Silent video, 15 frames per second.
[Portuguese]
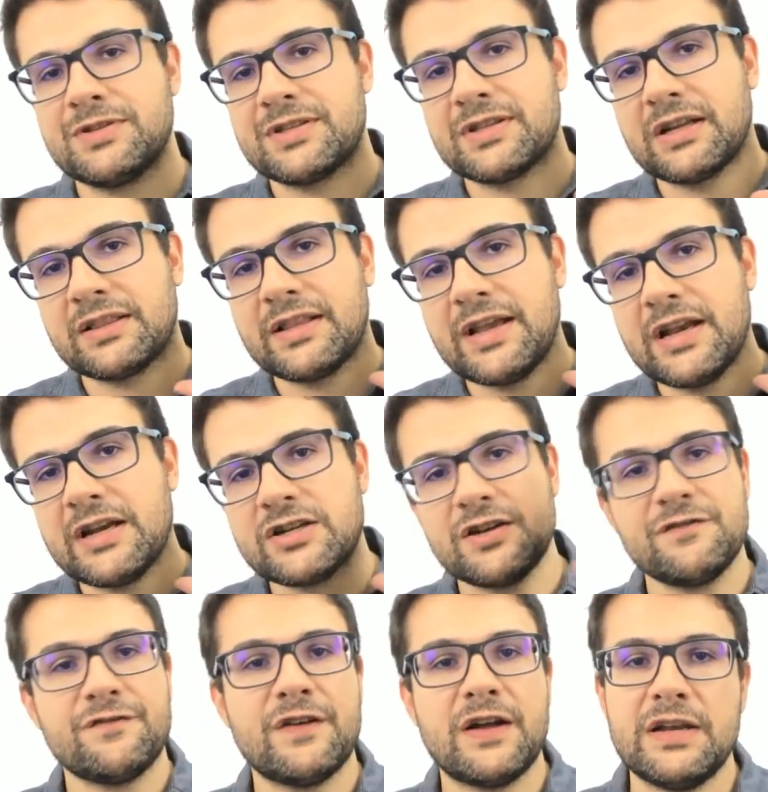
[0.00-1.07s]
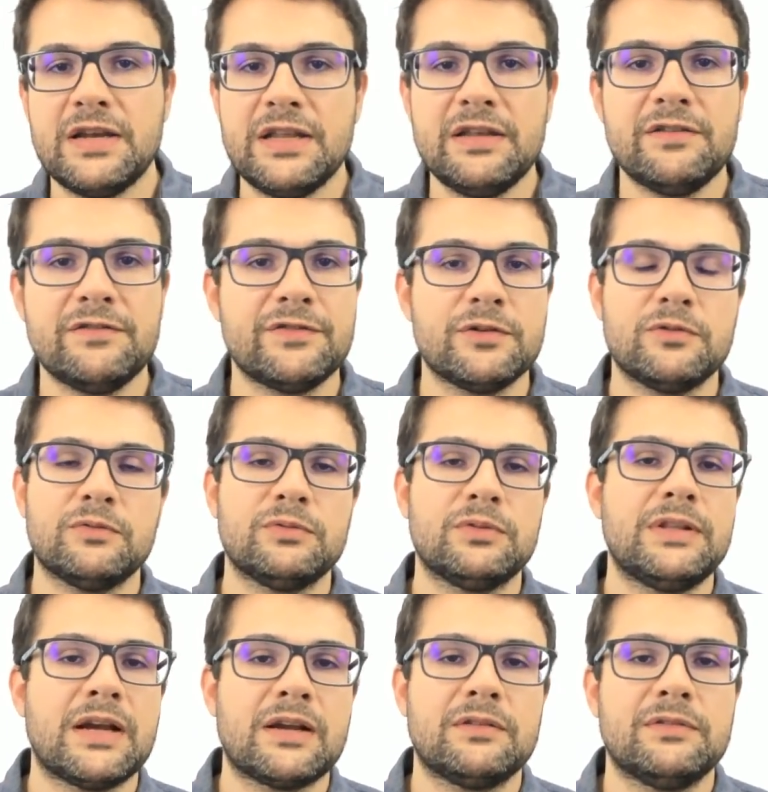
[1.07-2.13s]
estratégia infalível
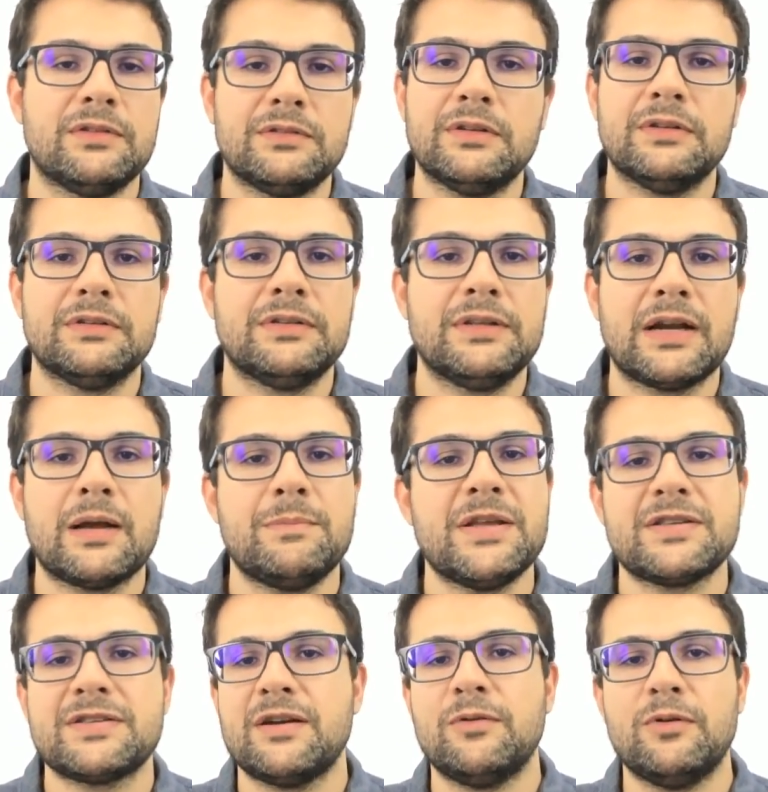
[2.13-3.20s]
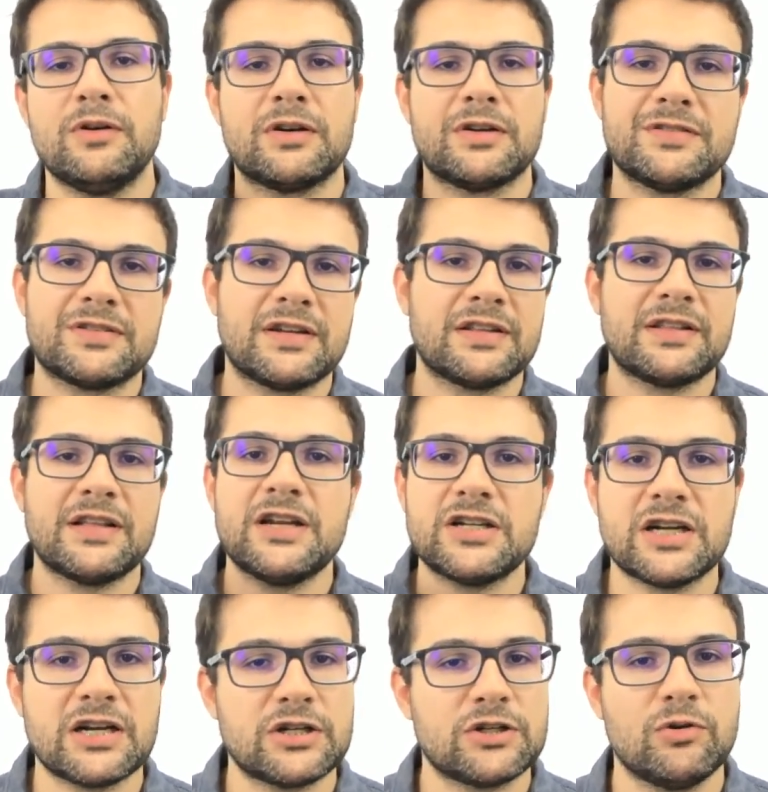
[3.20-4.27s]
da, da, da, cabeça louca,
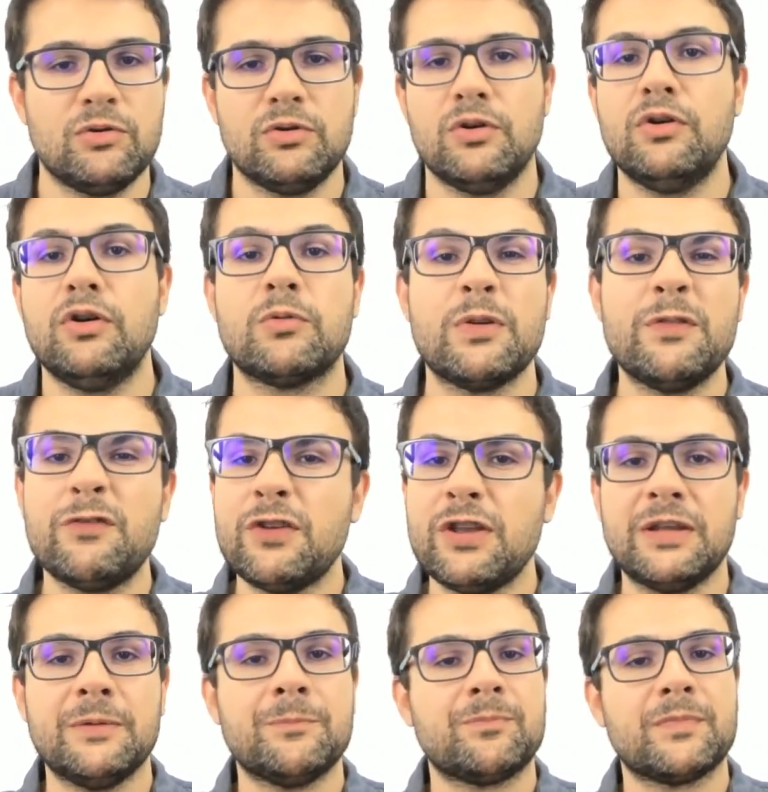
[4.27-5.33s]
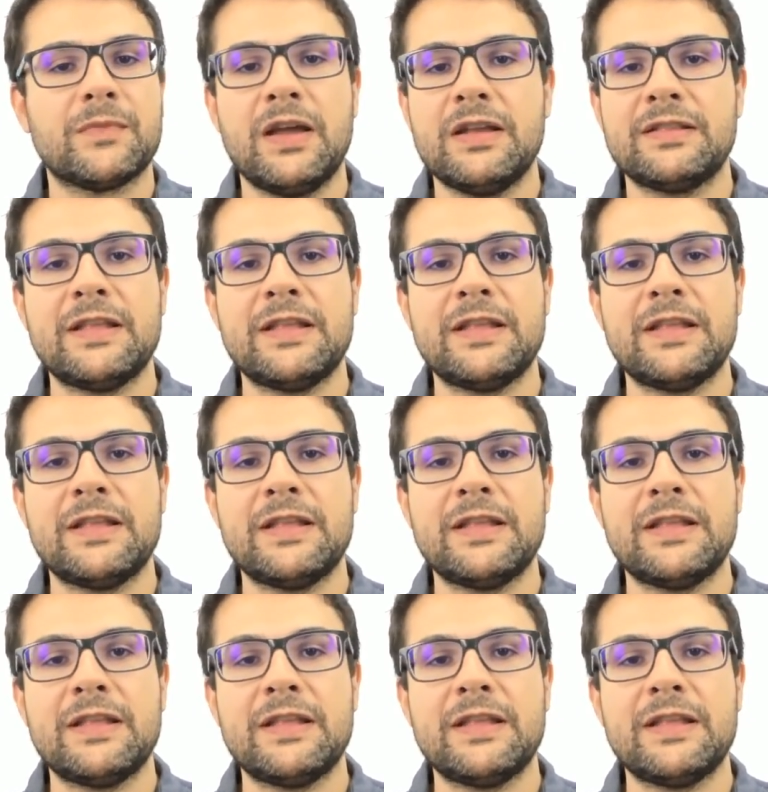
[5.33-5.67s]
estratégia cachorro louco, enfim, né?